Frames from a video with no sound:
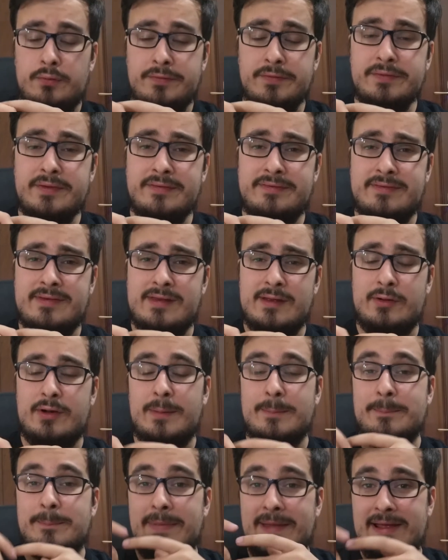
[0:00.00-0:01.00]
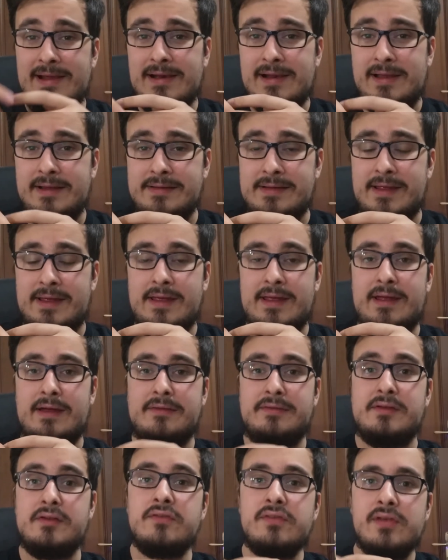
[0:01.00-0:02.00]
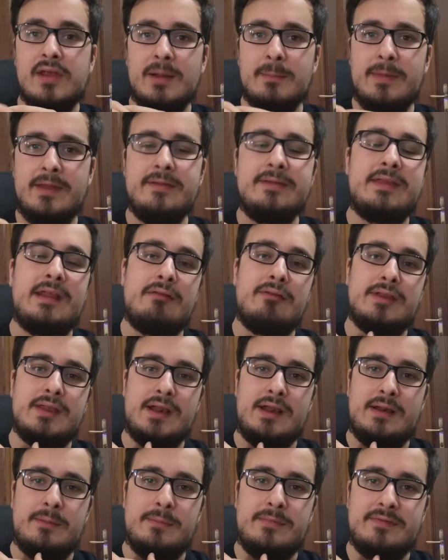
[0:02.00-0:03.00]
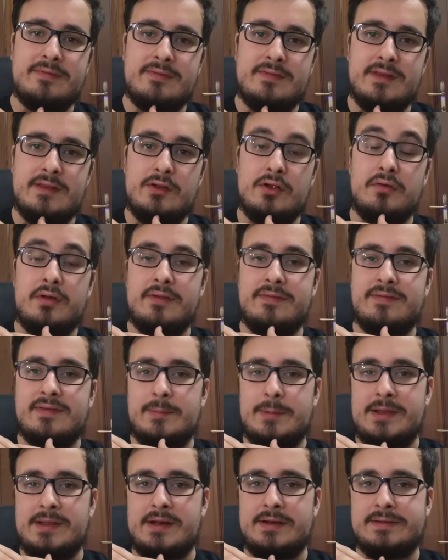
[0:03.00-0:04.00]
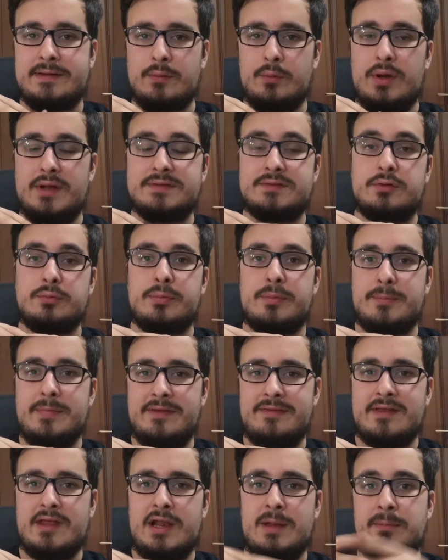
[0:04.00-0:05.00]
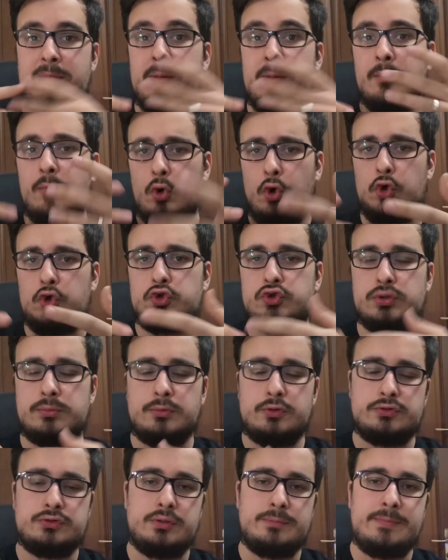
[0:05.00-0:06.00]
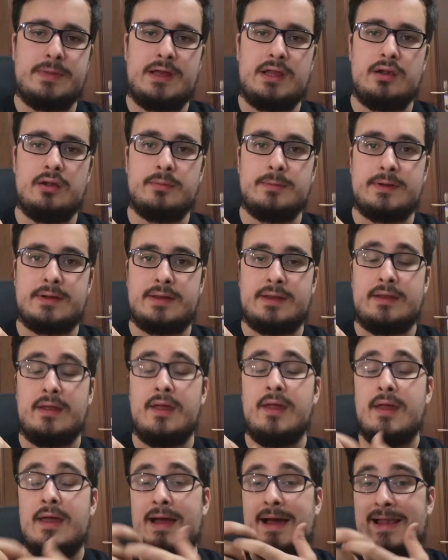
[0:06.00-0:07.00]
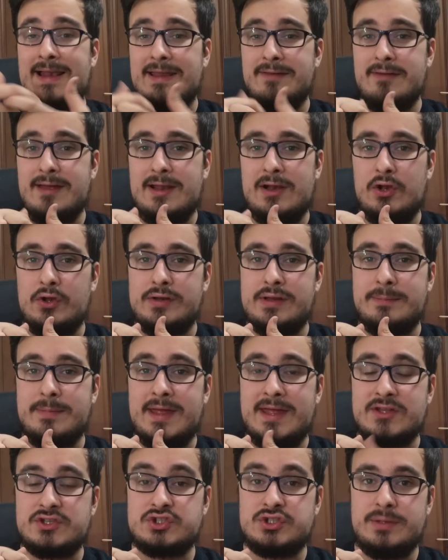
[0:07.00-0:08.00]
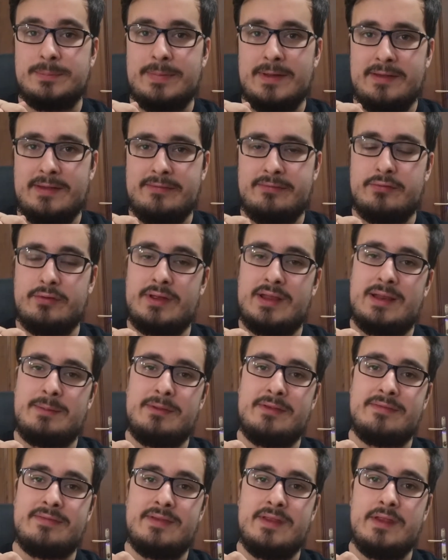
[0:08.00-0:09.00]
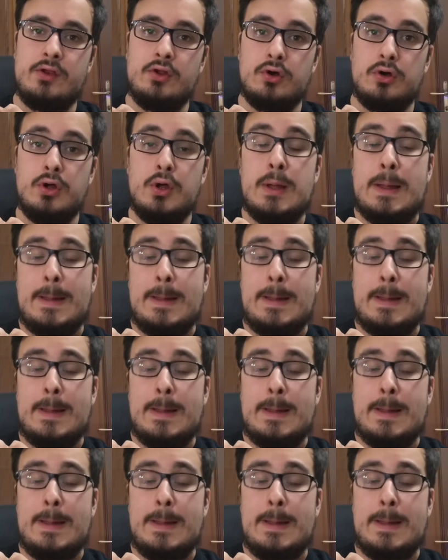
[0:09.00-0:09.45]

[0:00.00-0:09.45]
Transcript: Non so se sia una bella idea. Sinceramente rivedere Re Mysterio WrestleMania 34 per me sarebbe molto molto bello perché a livello di match penso che Re Mysterio